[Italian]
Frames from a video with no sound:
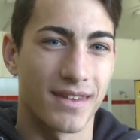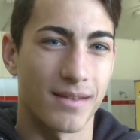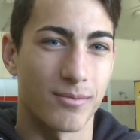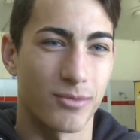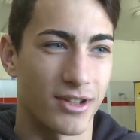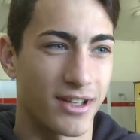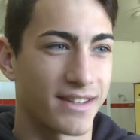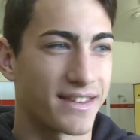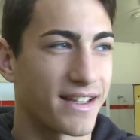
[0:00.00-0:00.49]

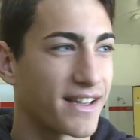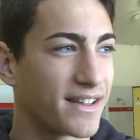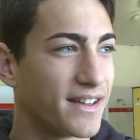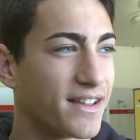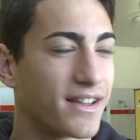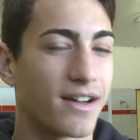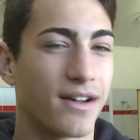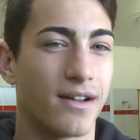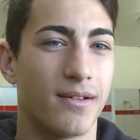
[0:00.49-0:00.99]
buona
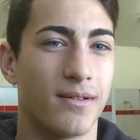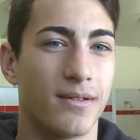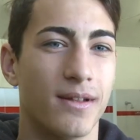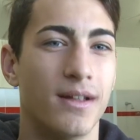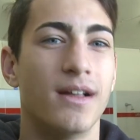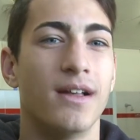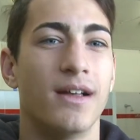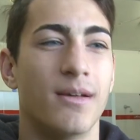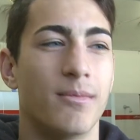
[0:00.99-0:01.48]
tecnica,
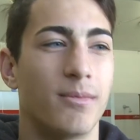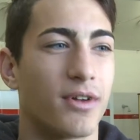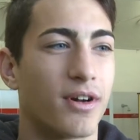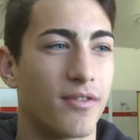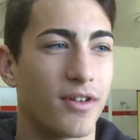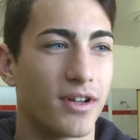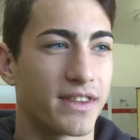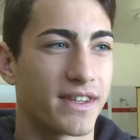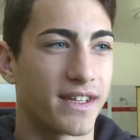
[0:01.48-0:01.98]
però a
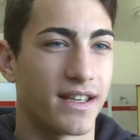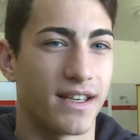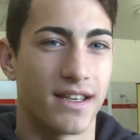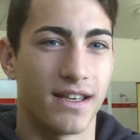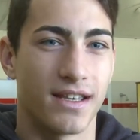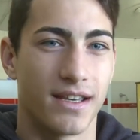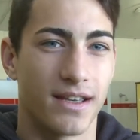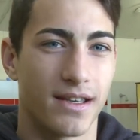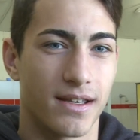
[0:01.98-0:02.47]

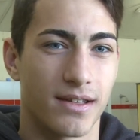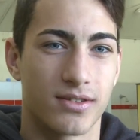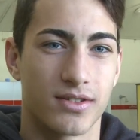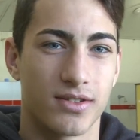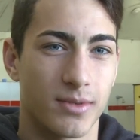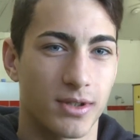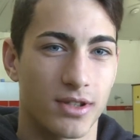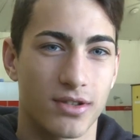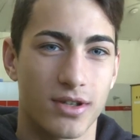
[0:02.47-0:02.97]
volte
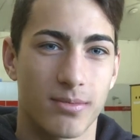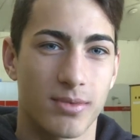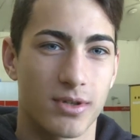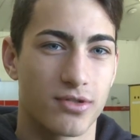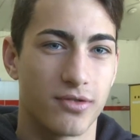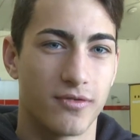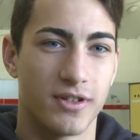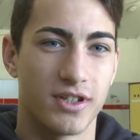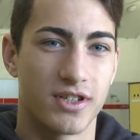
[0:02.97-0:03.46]
ci metti troppa
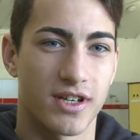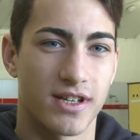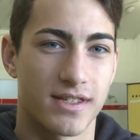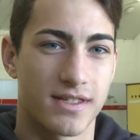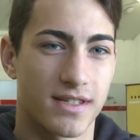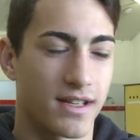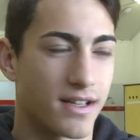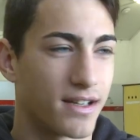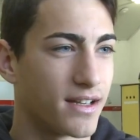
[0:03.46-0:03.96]

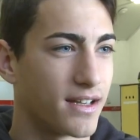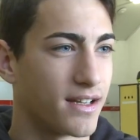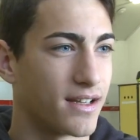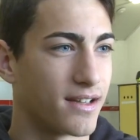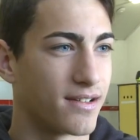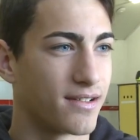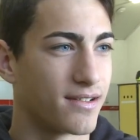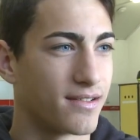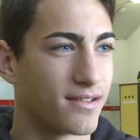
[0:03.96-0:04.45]
sufficienza
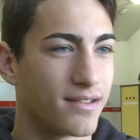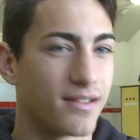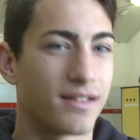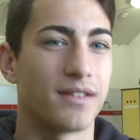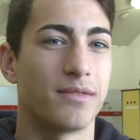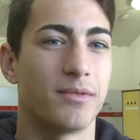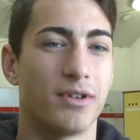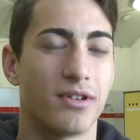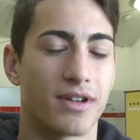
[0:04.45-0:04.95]
e
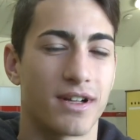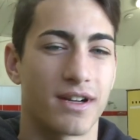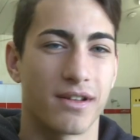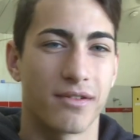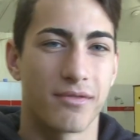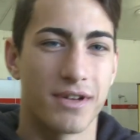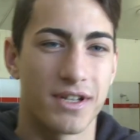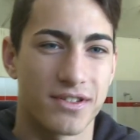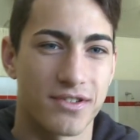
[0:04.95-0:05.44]
devi migliorare
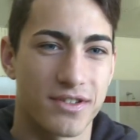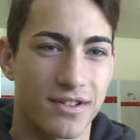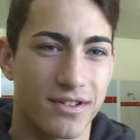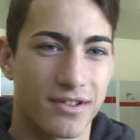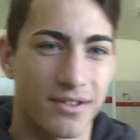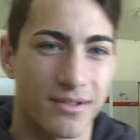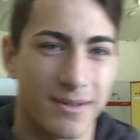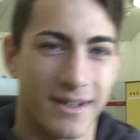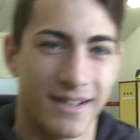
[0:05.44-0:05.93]
in questo
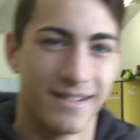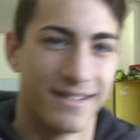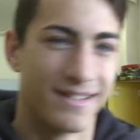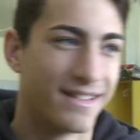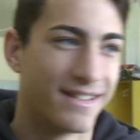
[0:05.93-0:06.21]
secondo me.